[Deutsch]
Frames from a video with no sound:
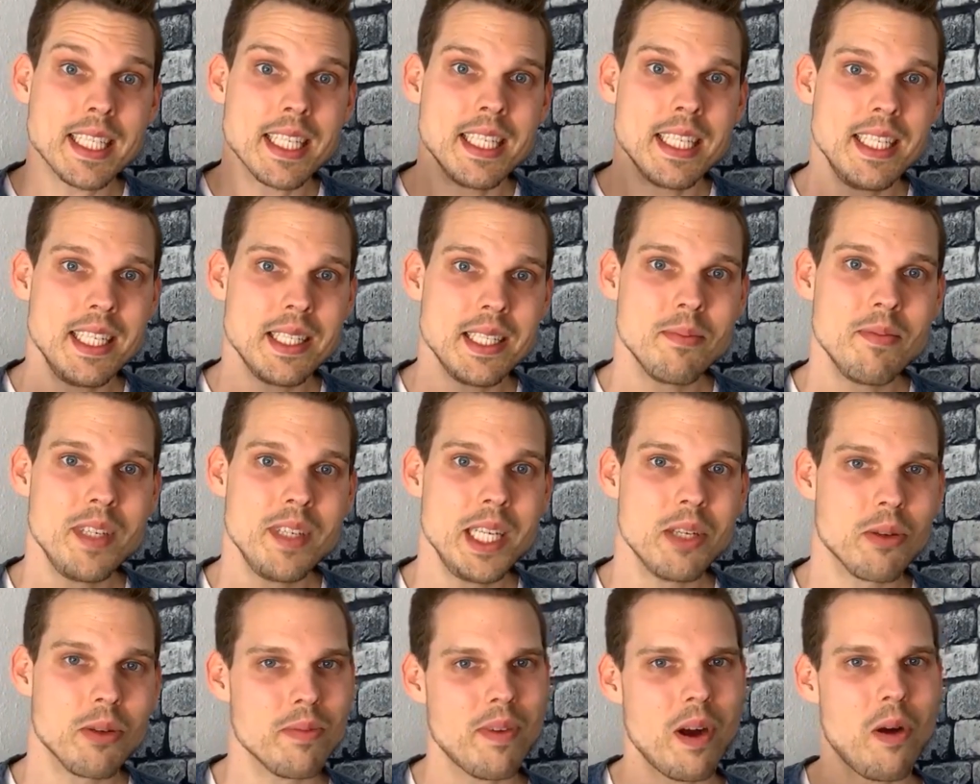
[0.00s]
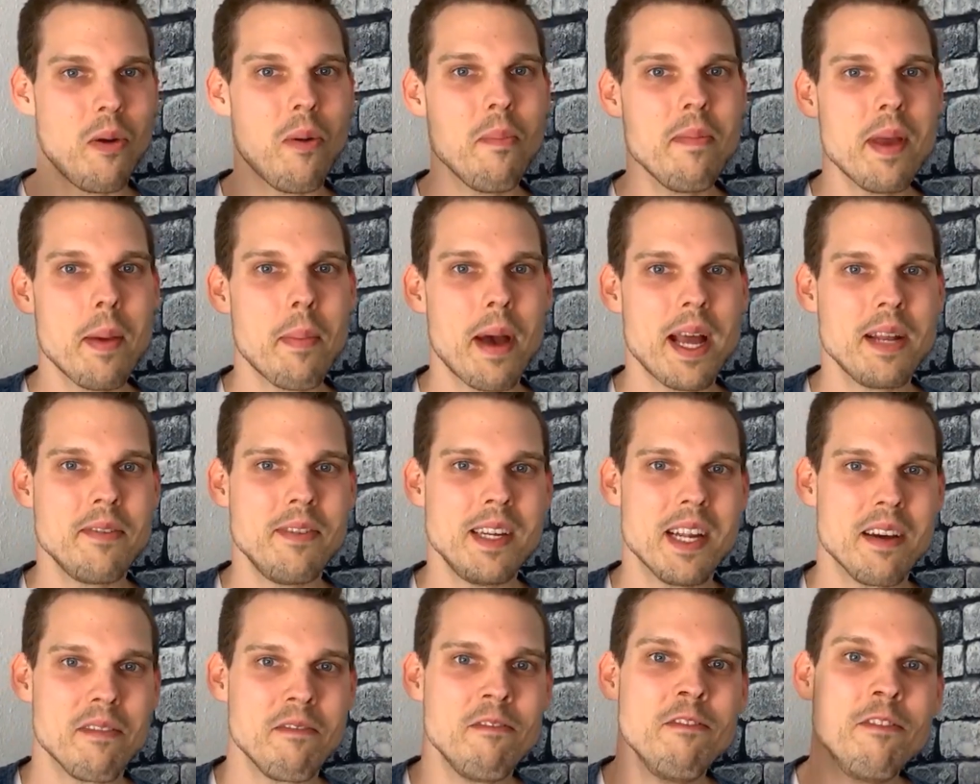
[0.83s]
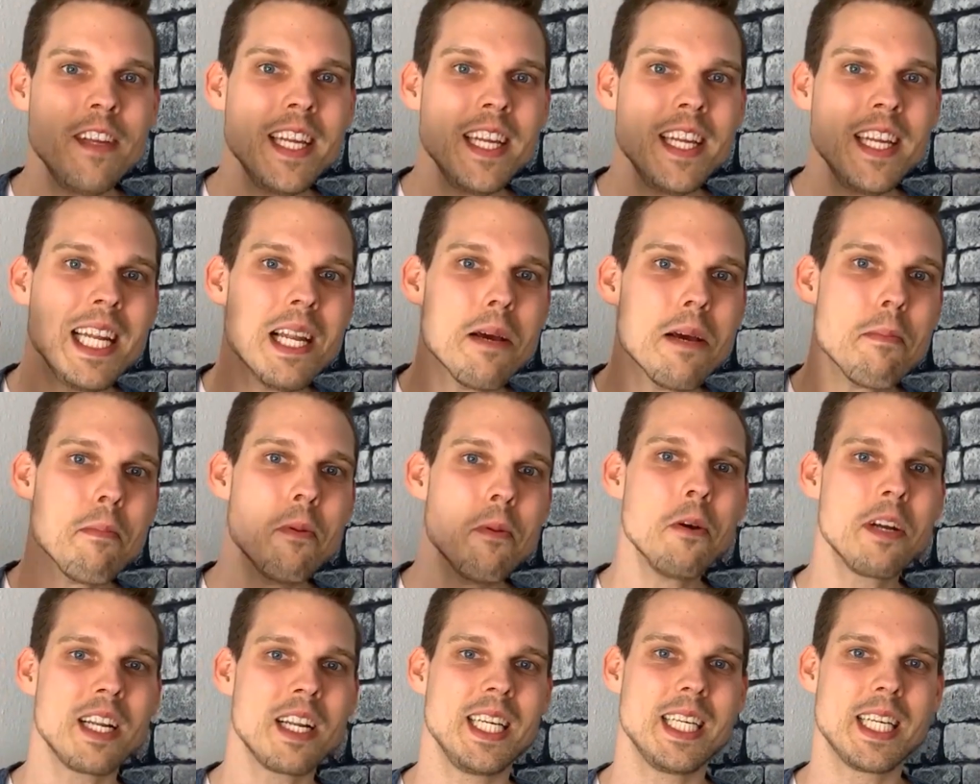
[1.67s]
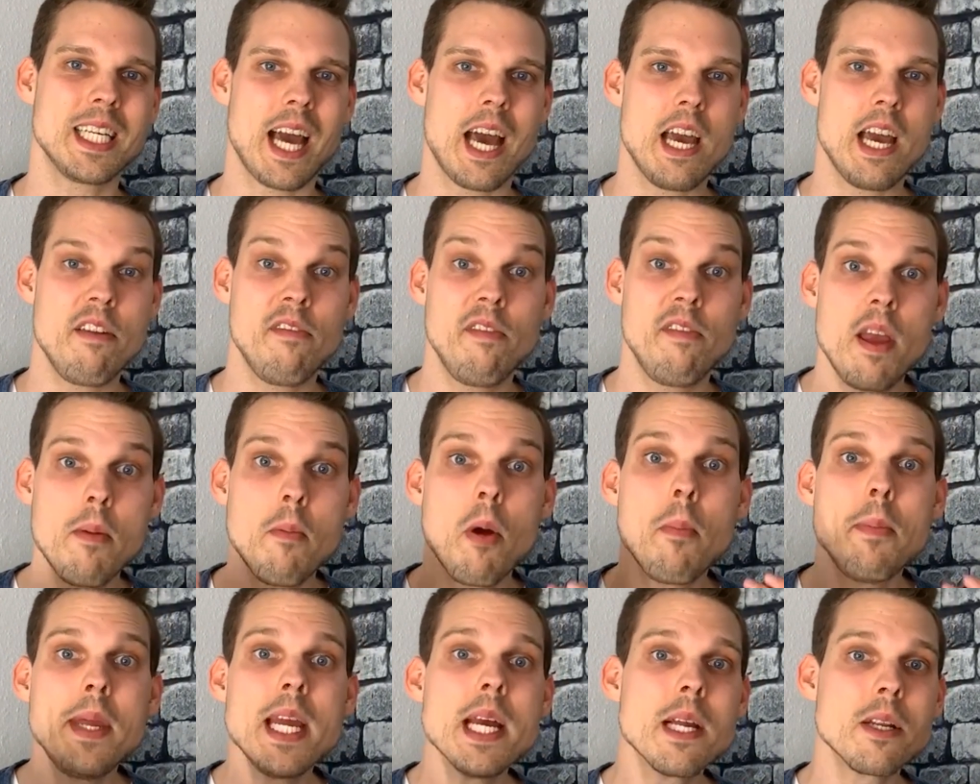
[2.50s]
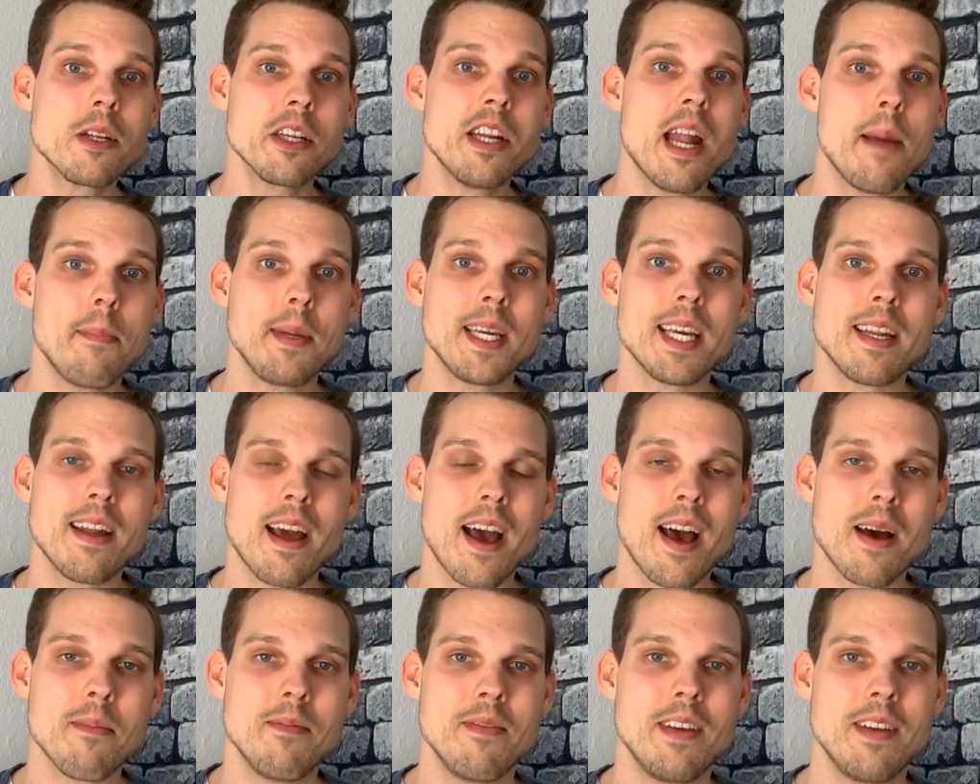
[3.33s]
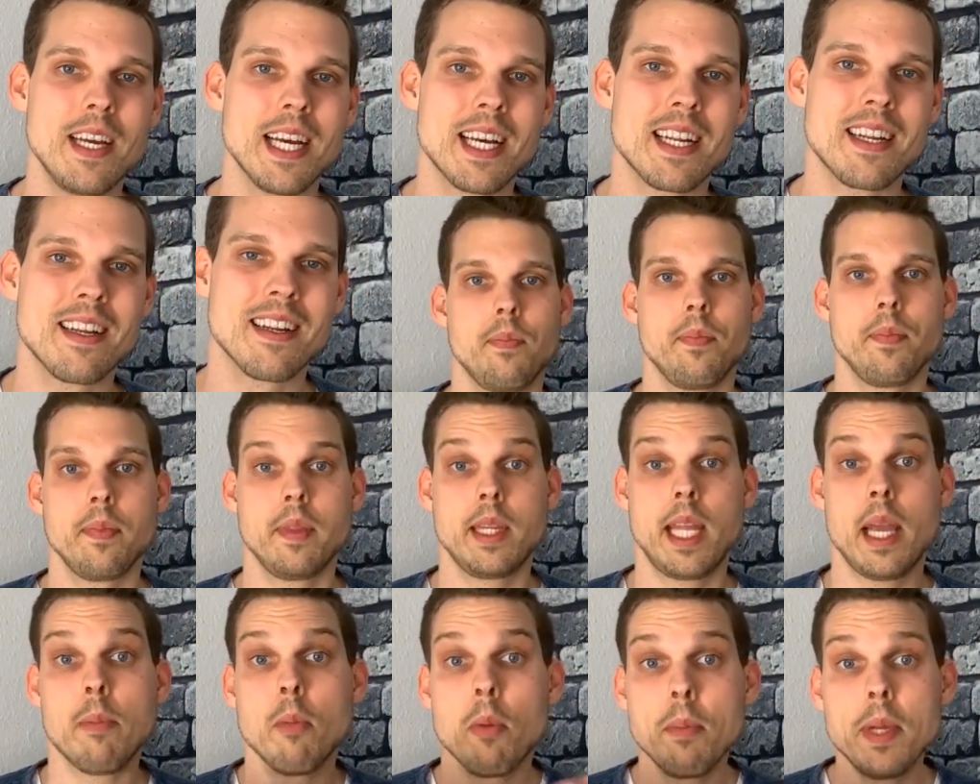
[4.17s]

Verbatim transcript: Es ist durchaus mit mehr Zwangsversteigerungen zu rechnen aus